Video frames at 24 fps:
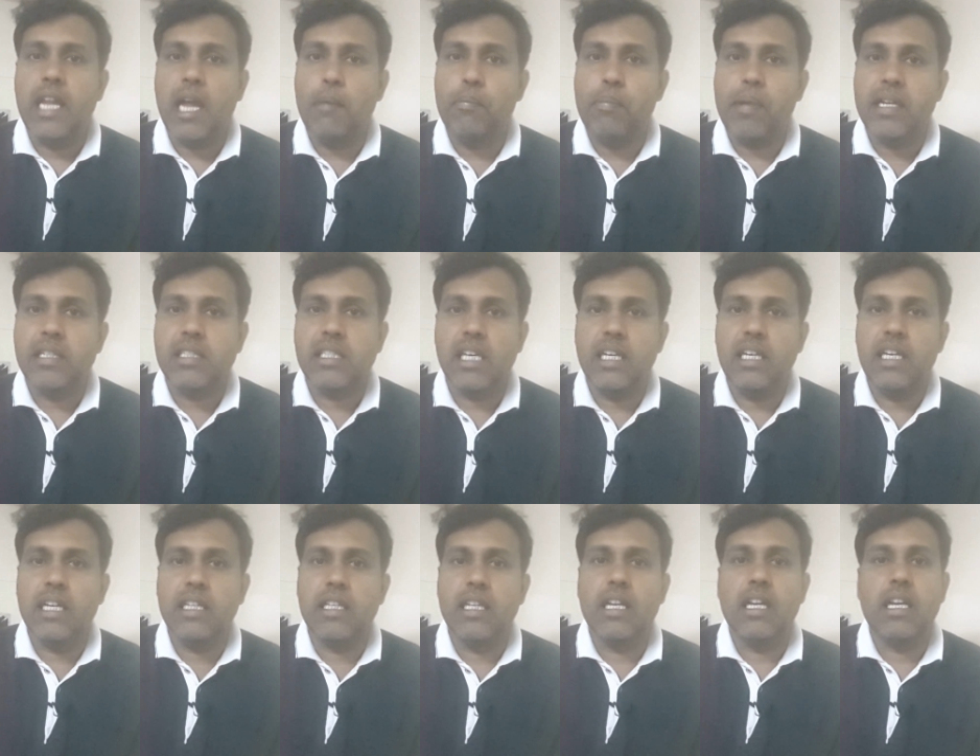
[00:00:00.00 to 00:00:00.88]
என் பேர்
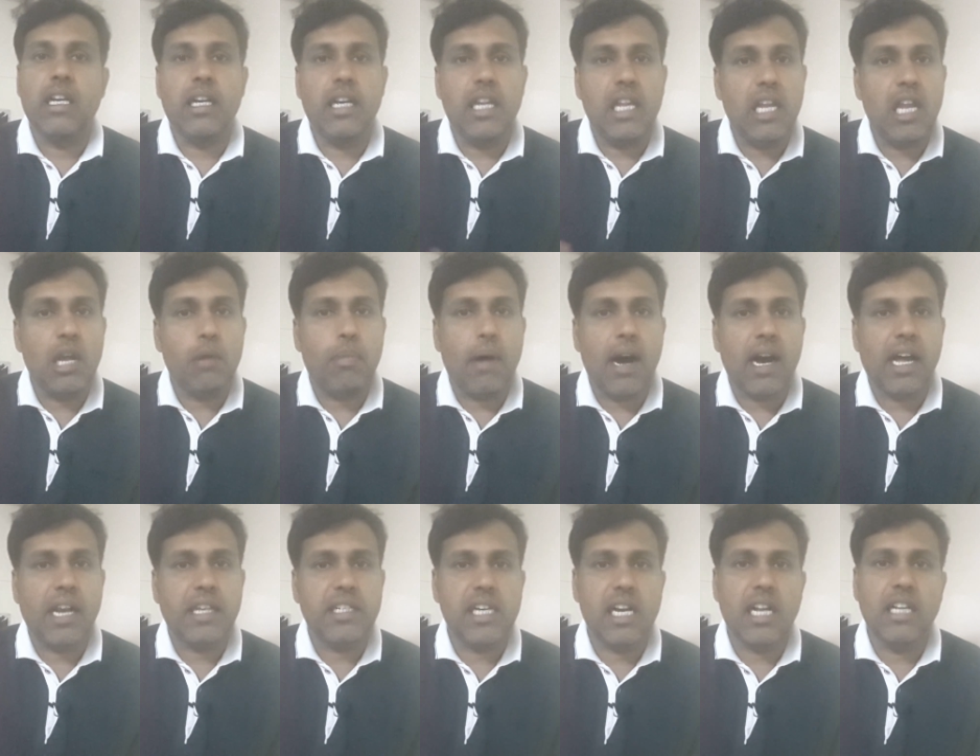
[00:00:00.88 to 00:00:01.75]
செய்யது நீங்கள்
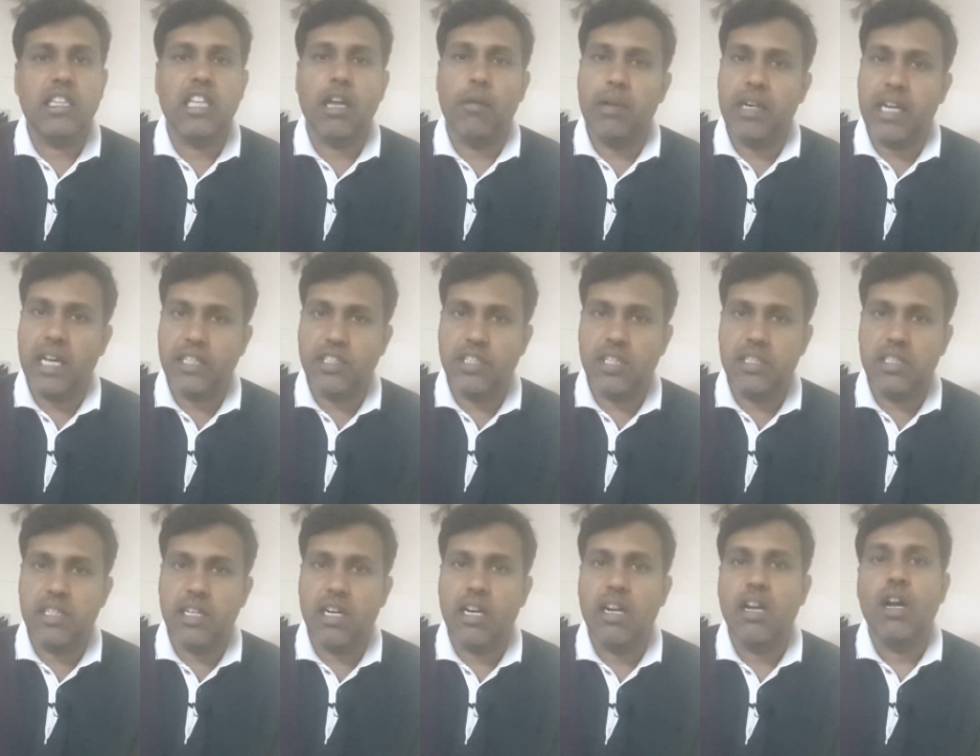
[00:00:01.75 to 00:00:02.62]
பார்க்குற சேனல் தமிழ் டெக்
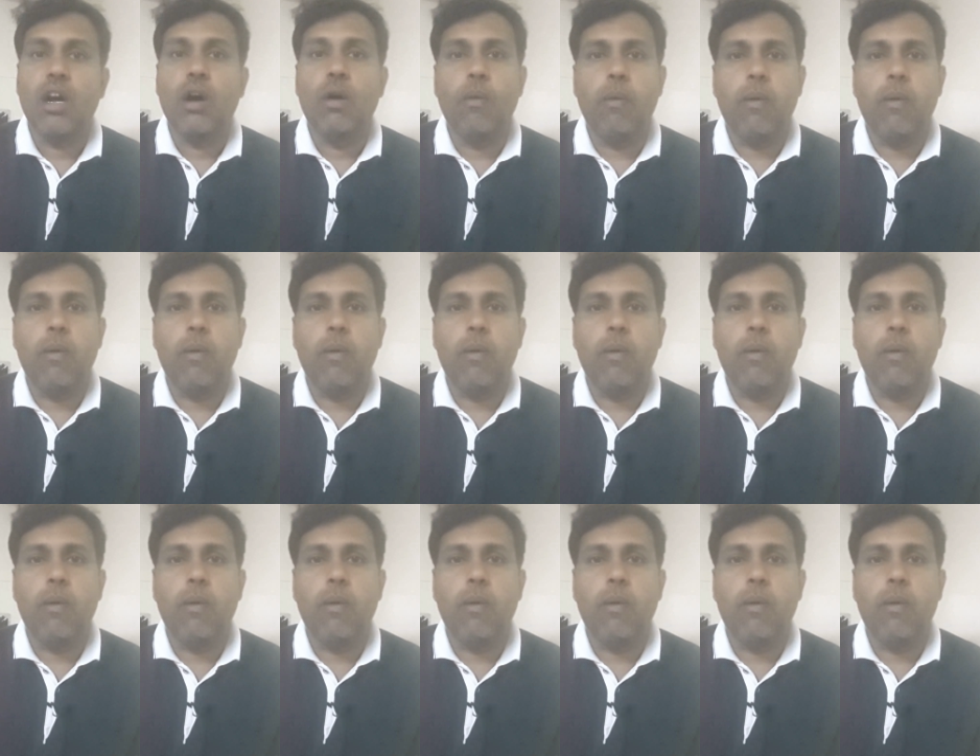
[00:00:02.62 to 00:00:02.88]
ஜிஞ்சர்